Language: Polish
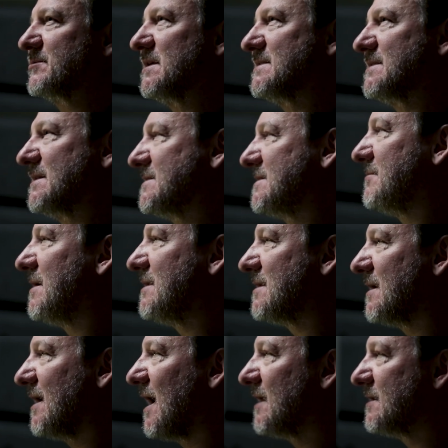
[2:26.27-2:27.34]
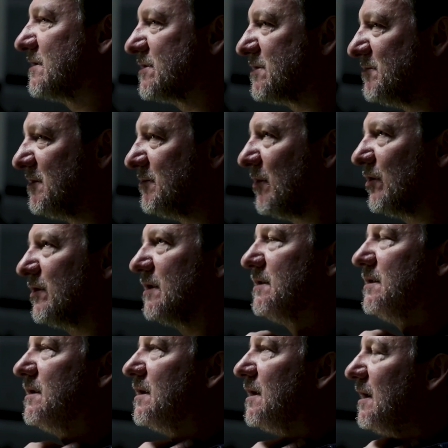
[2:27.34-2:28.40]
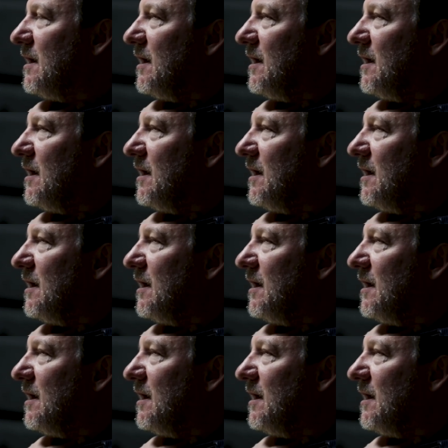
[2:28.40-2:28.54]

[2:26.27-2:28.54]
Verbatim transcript: przykład te symetriady czy mimoidy,